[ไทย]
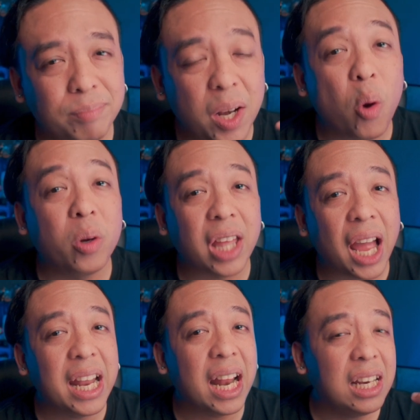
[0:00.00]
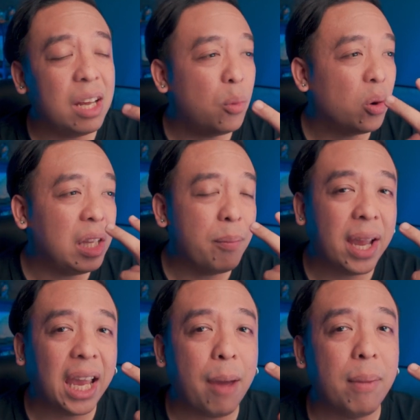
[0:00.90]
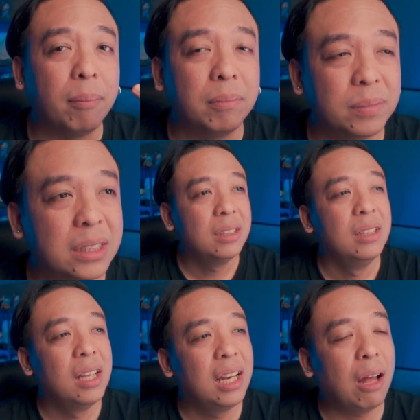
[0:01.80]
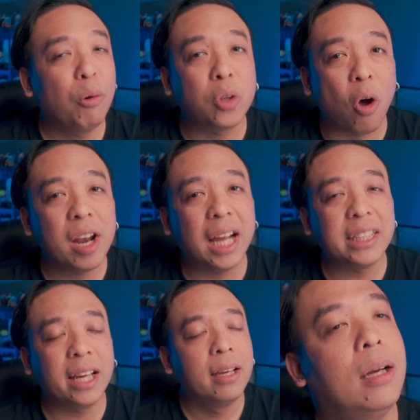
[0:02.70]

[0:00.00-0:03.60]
เป็นคนไทยนะ เรื่องพวกนี้แม่งแค่แบบเราถอนหายใจ